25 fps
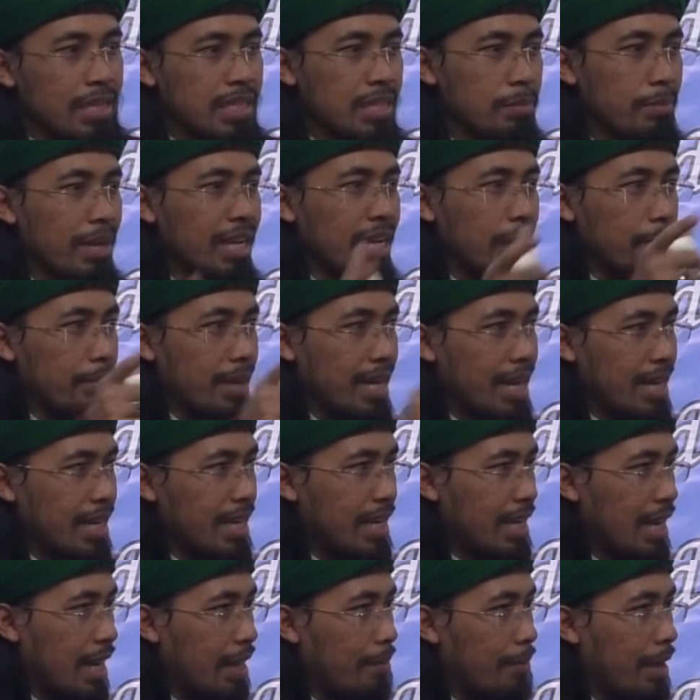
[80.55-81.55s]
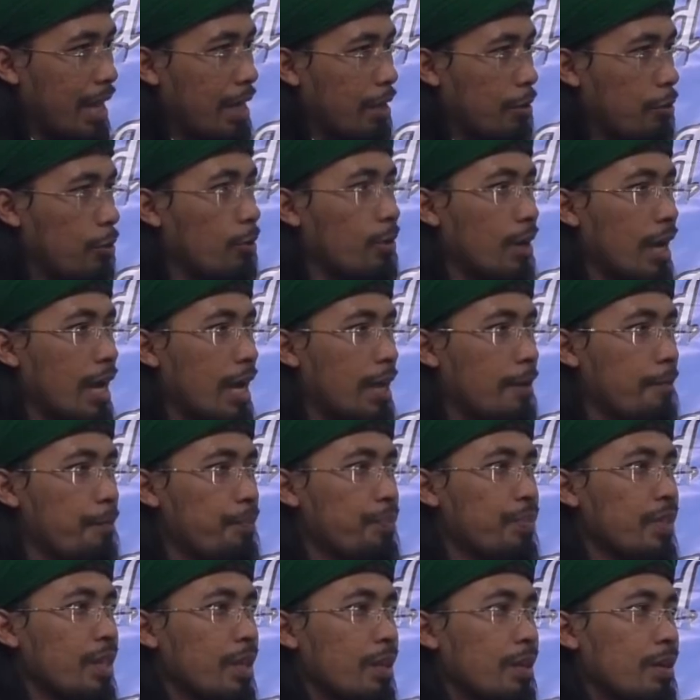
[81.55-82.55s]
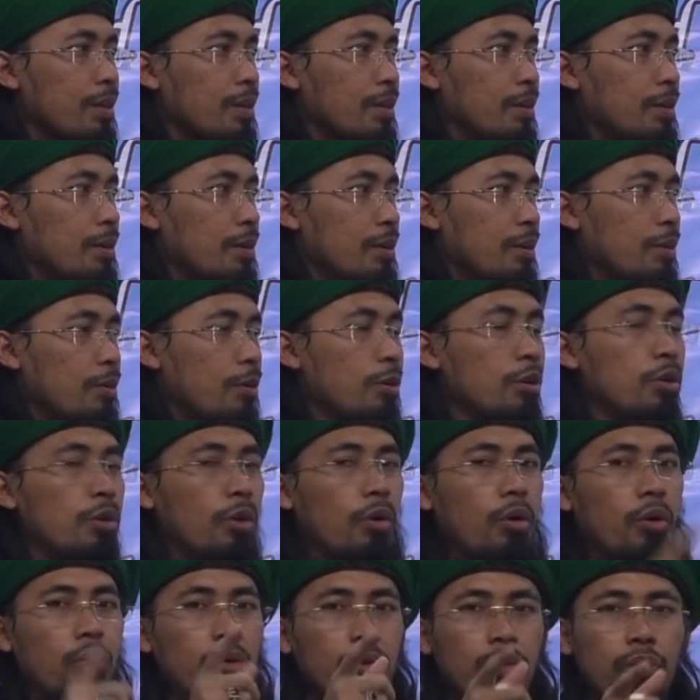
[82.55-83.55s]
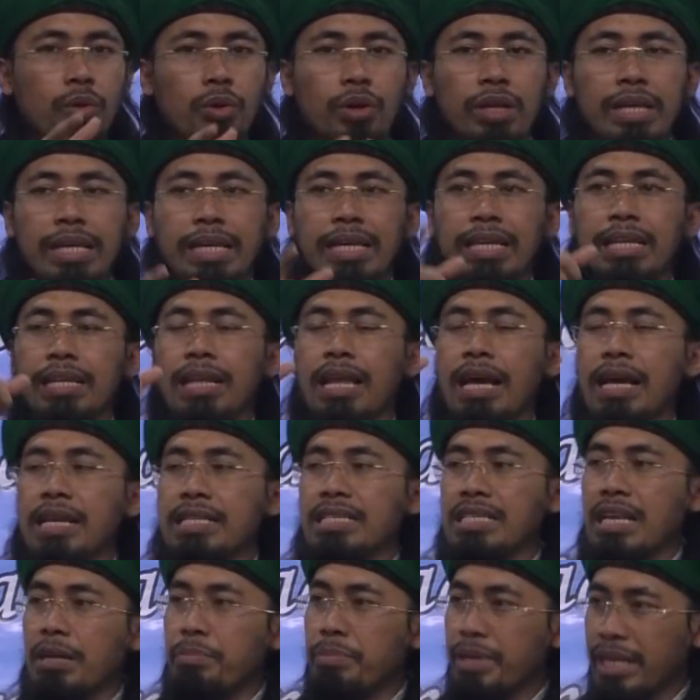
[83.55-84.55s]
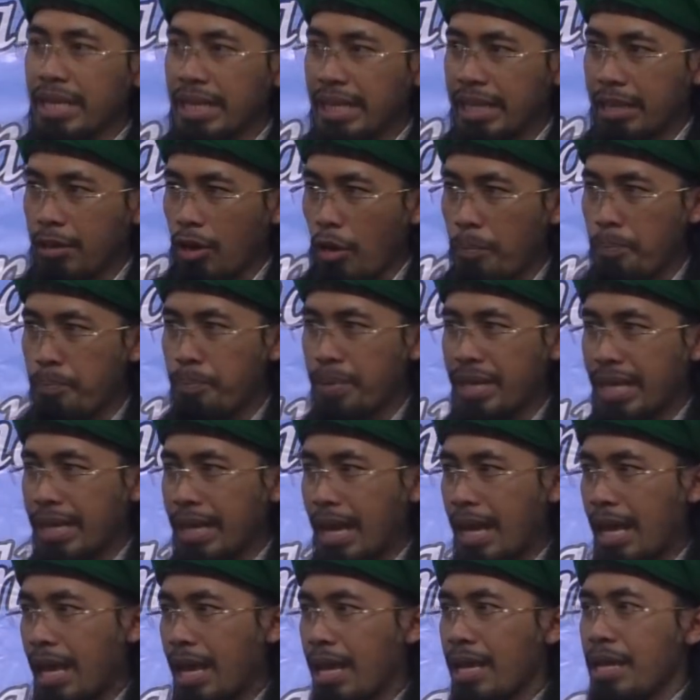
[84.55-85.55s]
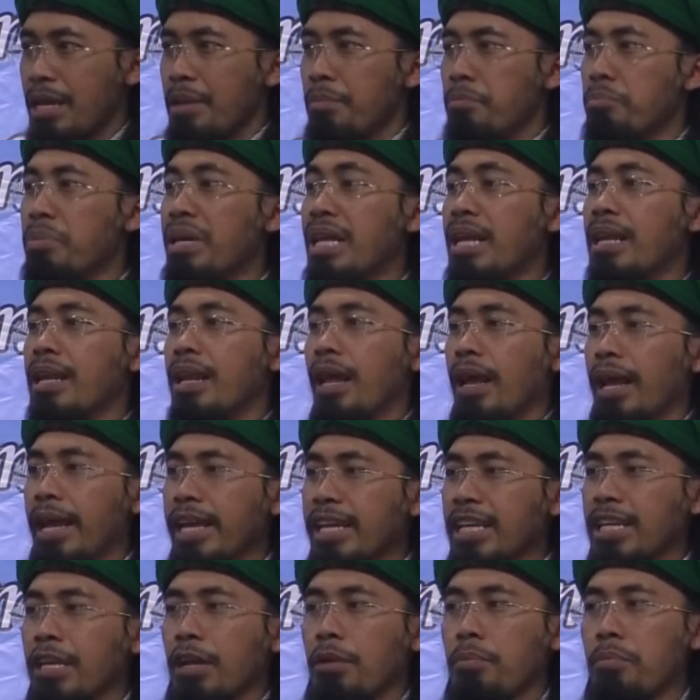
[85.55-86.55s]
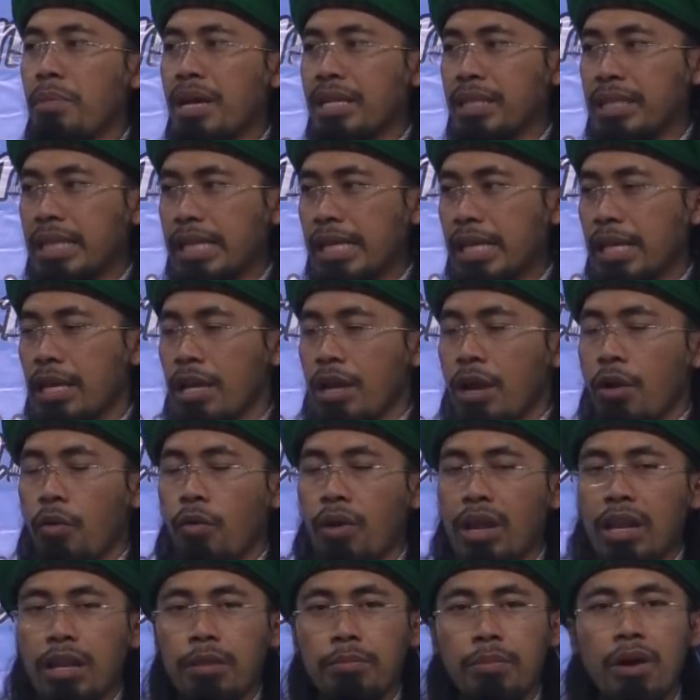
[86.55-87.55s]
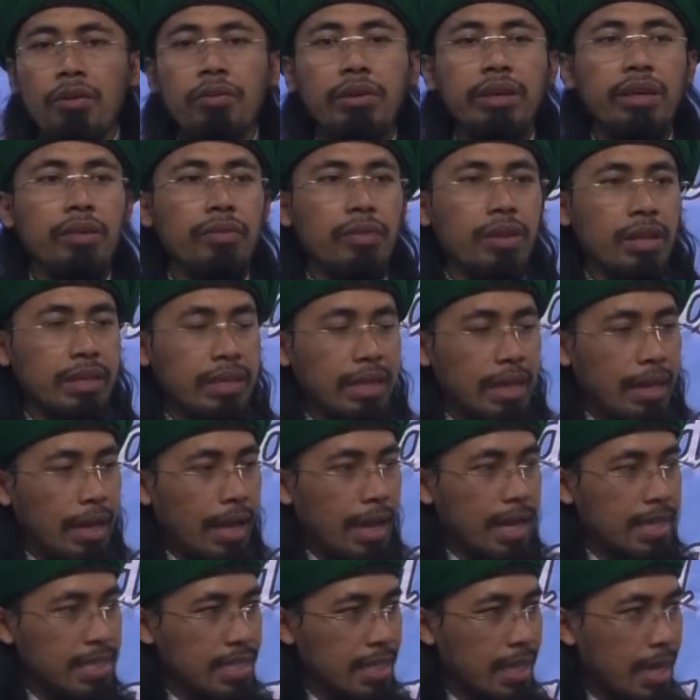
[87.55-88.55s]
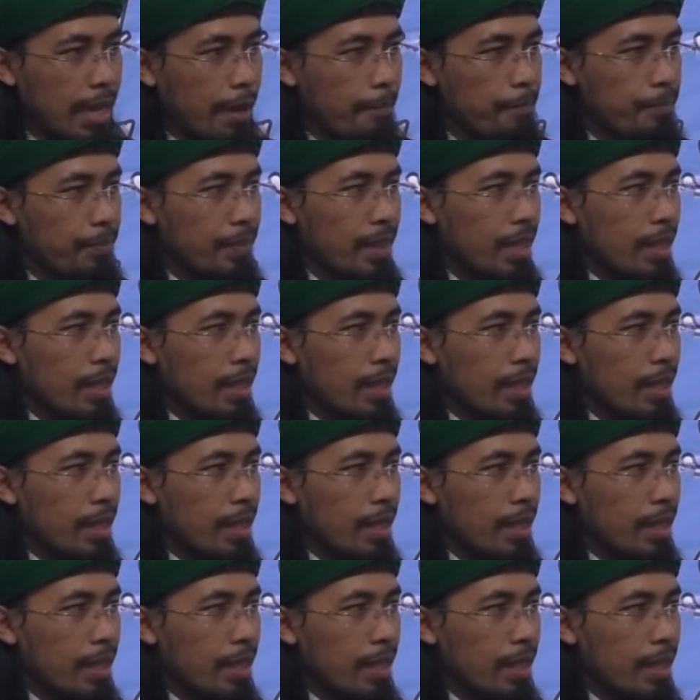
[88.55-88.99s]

Sebagaimana di dalam Al-Quran, Udu'u ila sabili rabbika bil hikmati wal mau'izatil hasanah